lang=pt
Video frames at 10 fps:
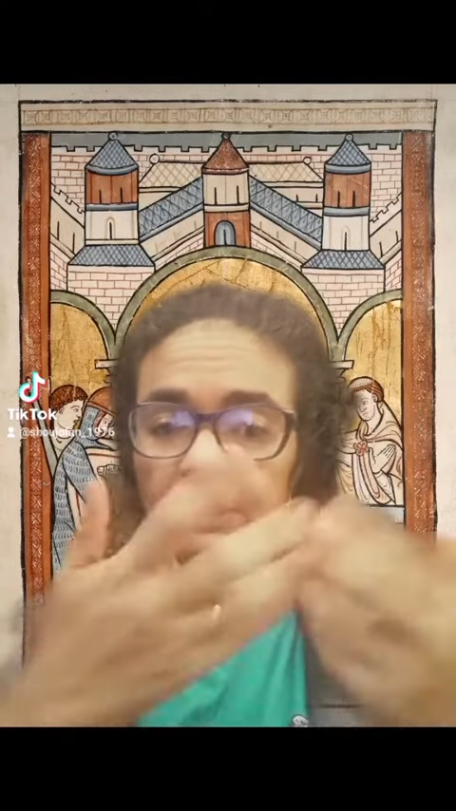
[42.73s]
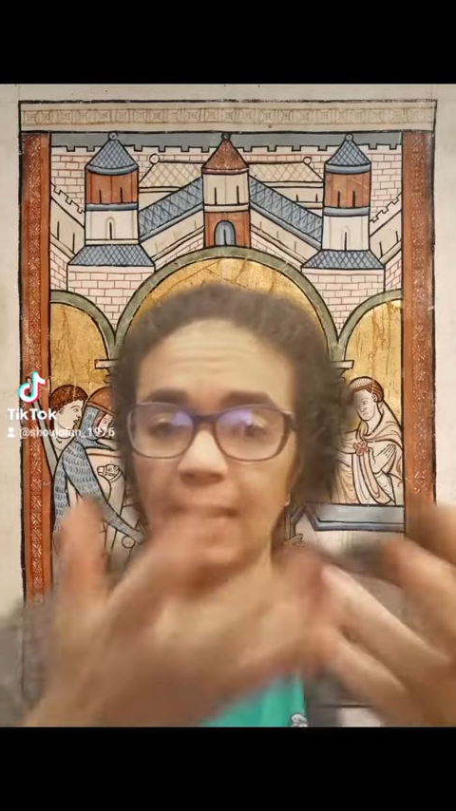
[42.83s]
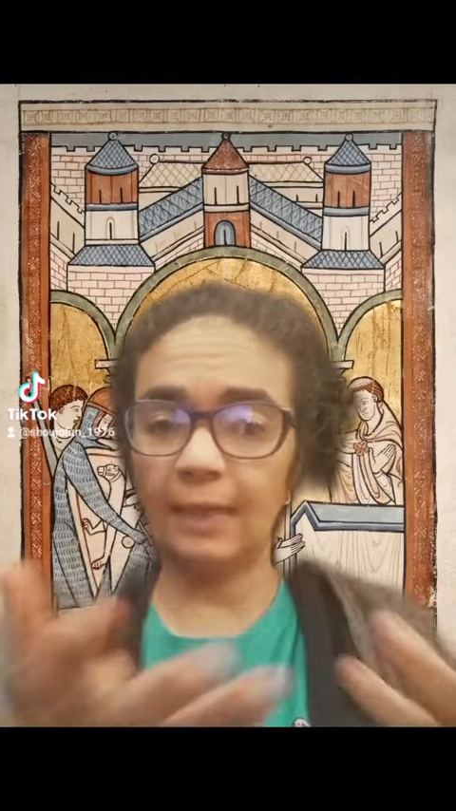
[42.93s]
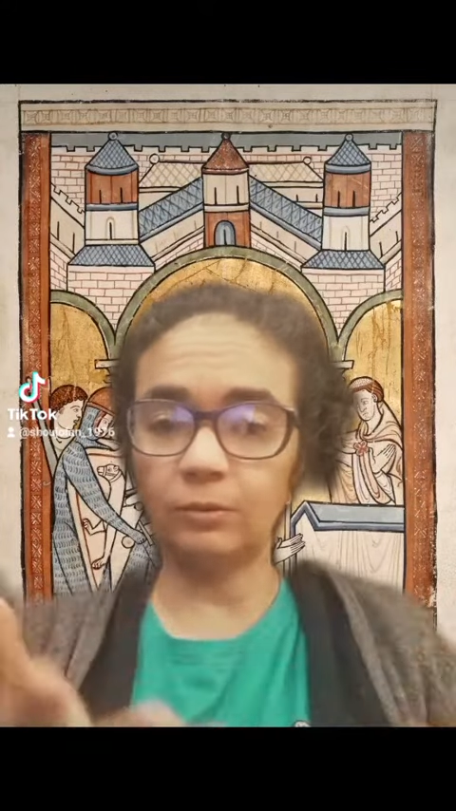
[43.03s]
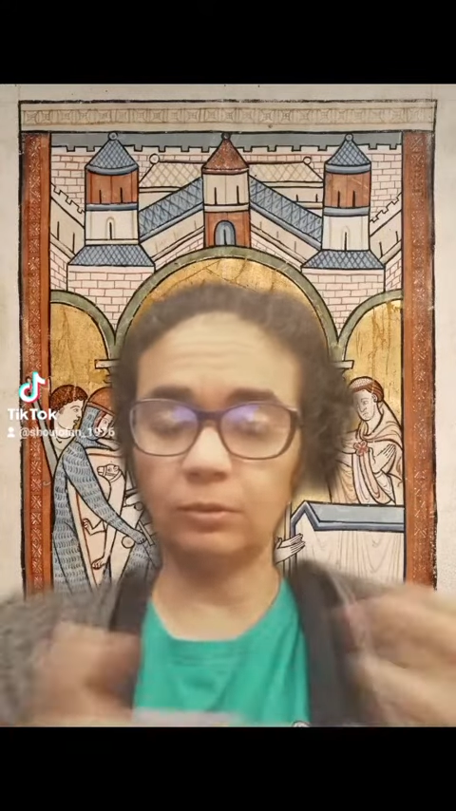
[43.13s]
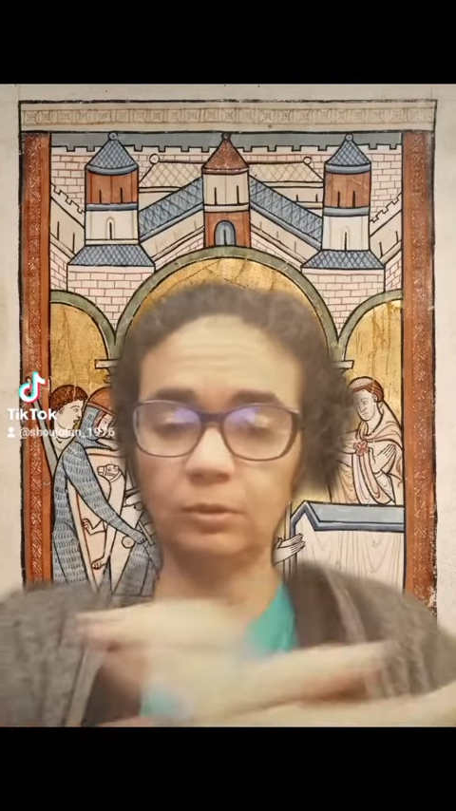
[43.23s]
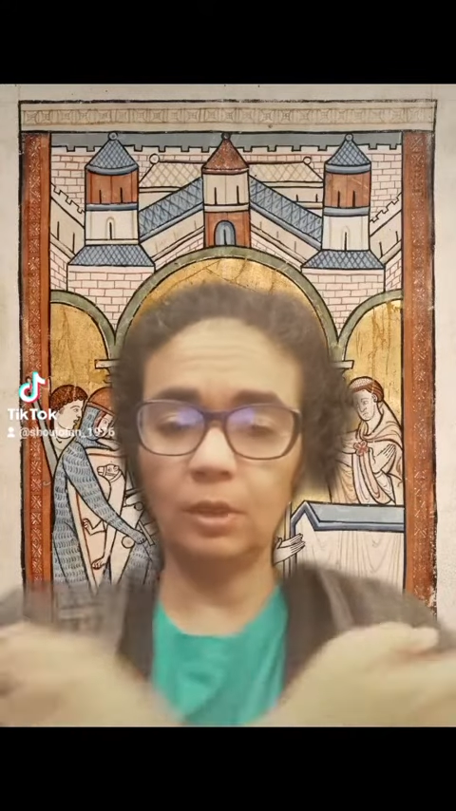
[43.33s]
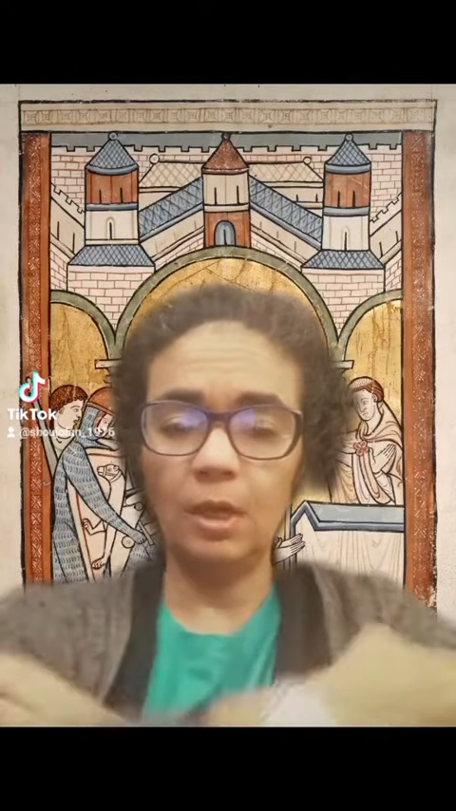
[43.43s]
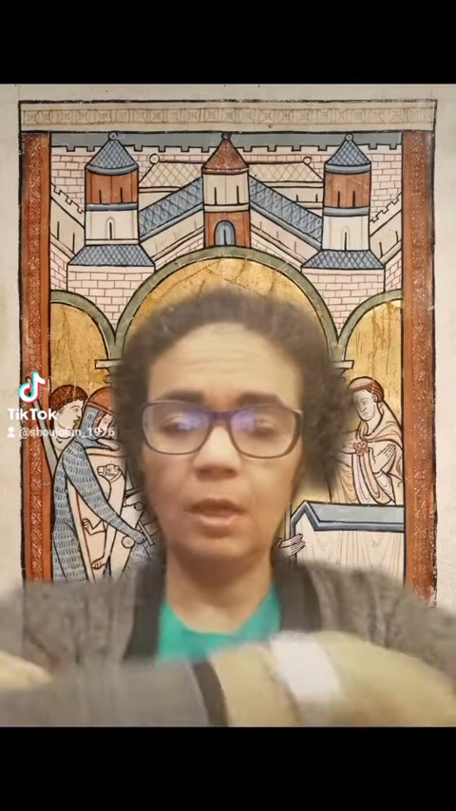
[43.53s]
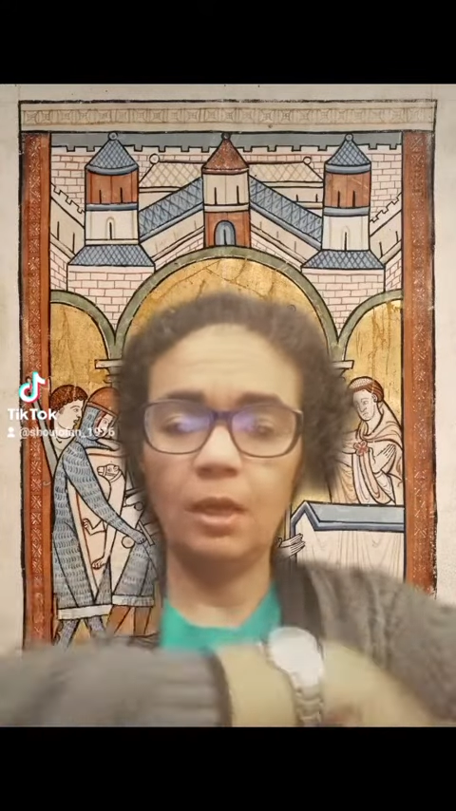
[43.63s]

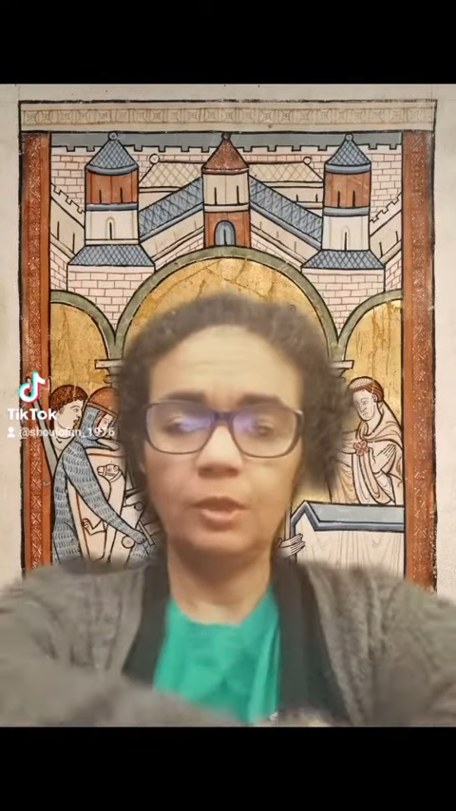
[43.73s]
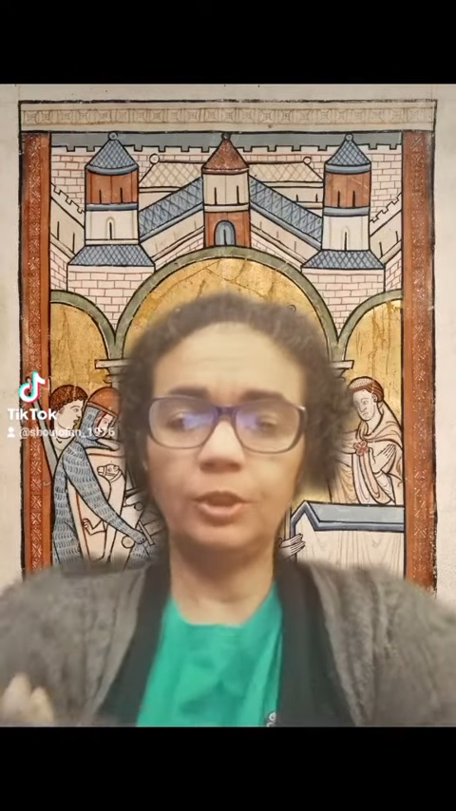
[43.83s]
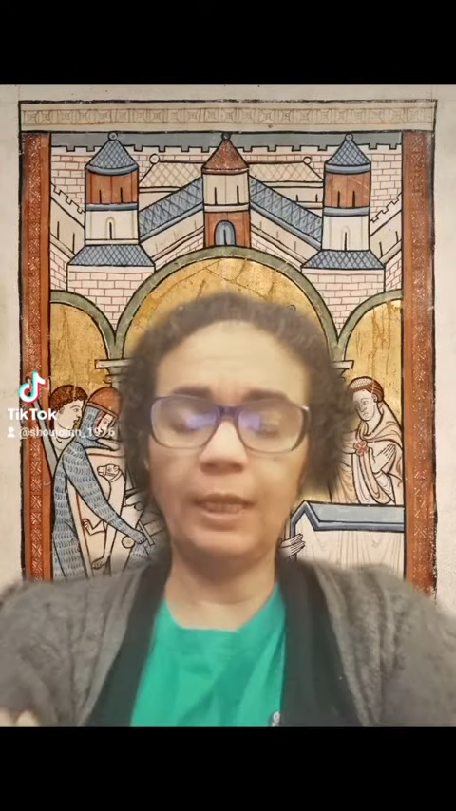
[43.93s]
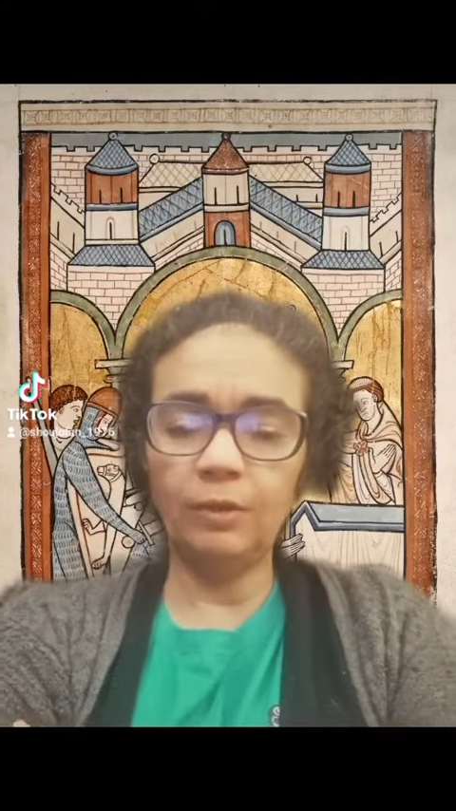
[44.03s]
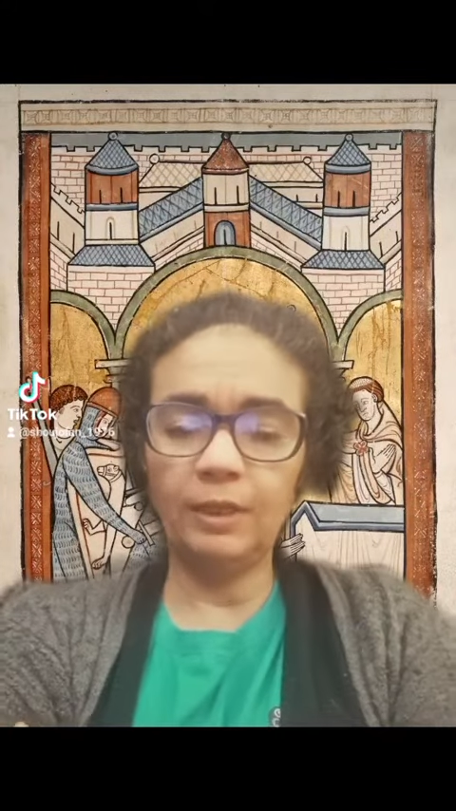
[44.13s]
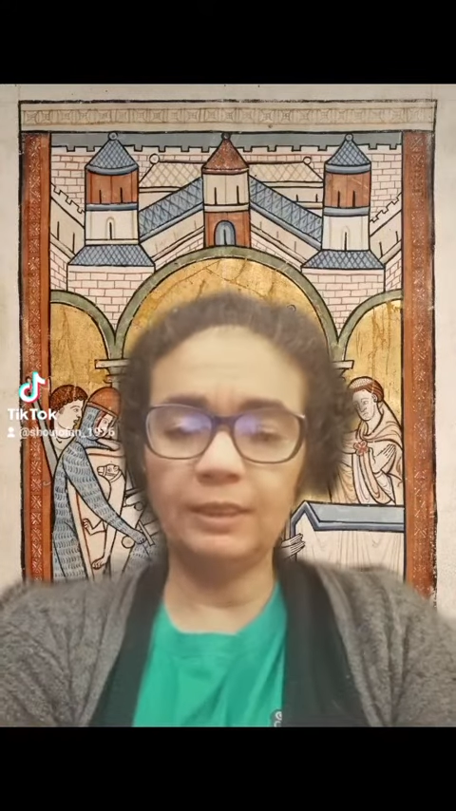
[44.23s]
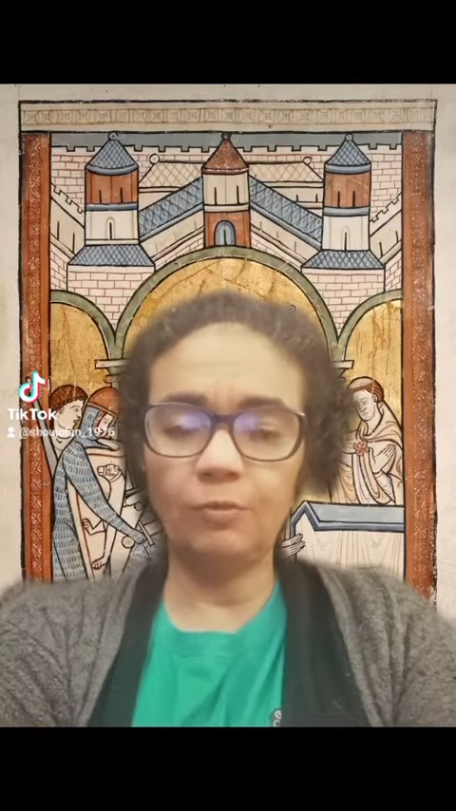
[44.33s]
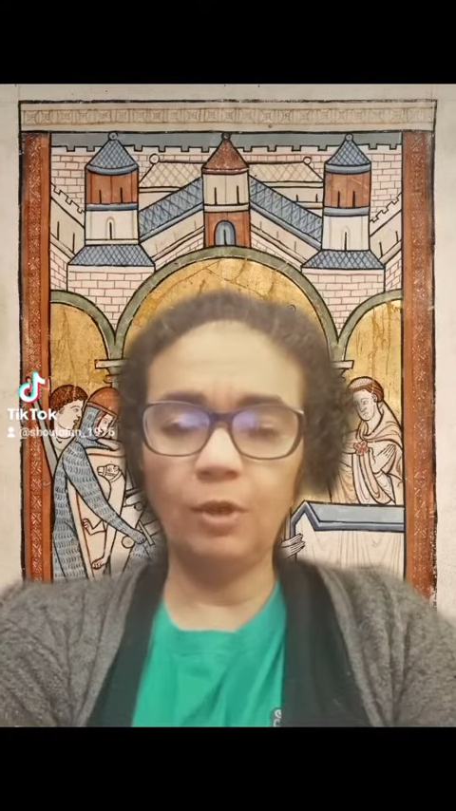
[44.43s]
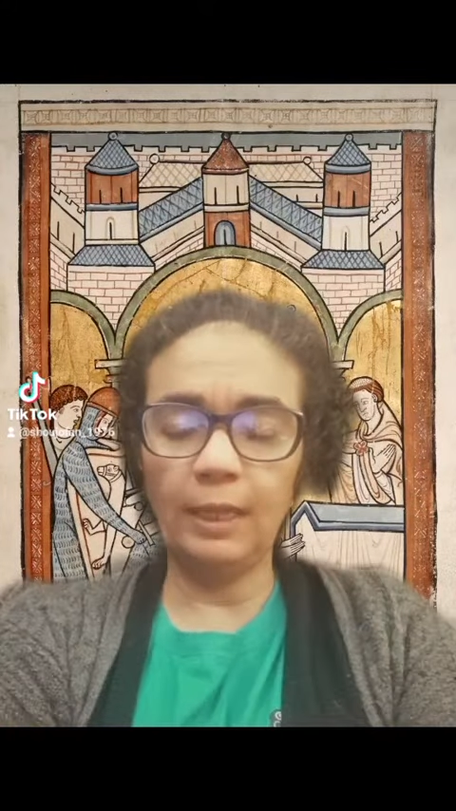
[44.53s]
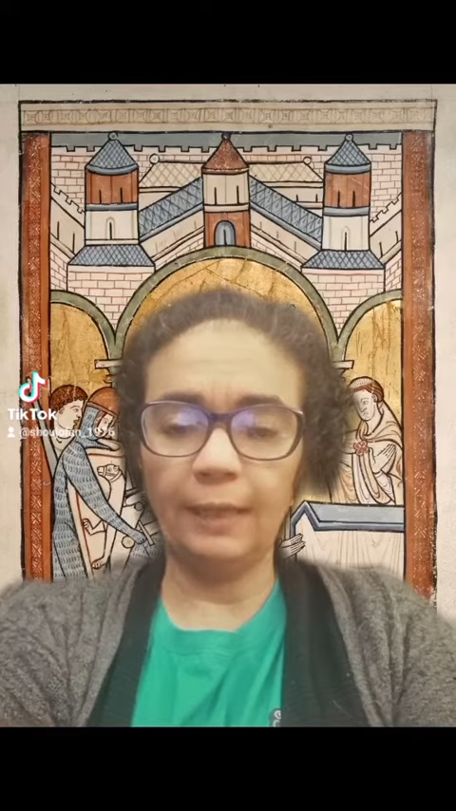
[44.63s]
atos de natureza
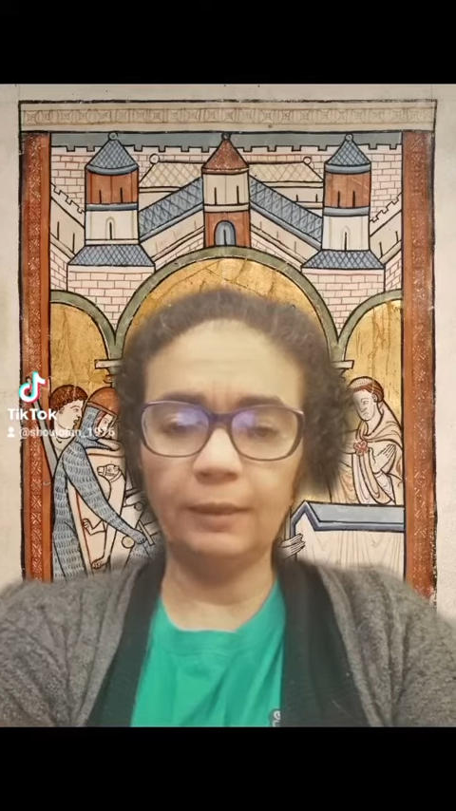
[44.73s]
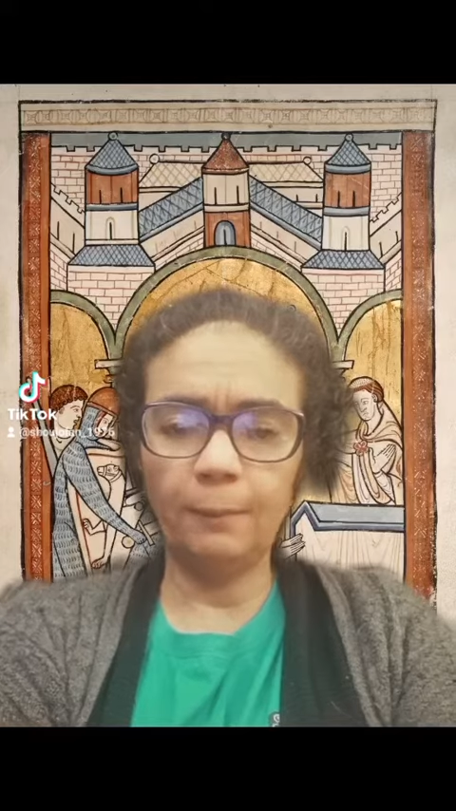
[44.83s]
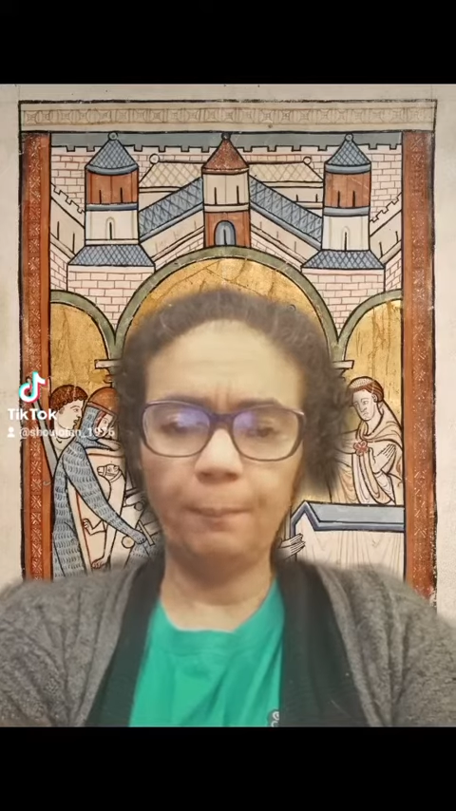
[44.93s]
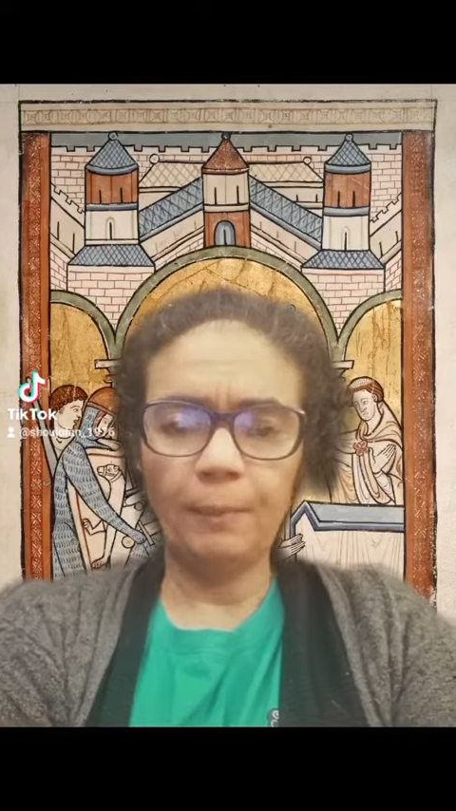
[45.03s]
violenta.